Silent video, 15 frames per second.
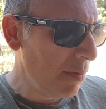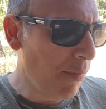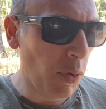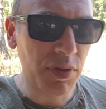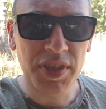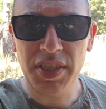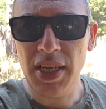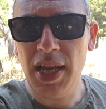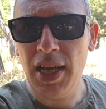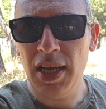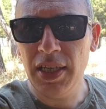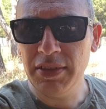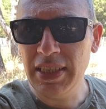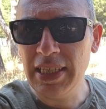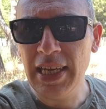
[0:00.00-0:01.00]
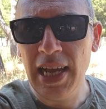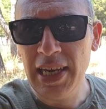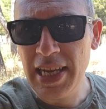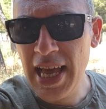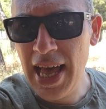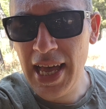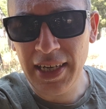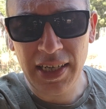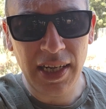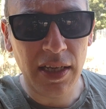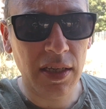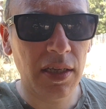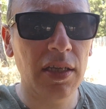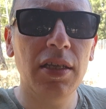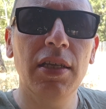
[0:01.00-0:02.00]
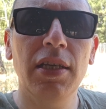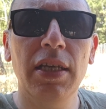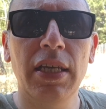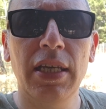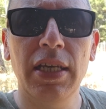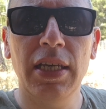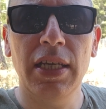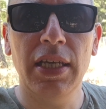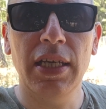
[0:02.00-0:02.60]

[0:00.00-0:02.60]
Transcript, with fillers: Monza di Gagliani eh,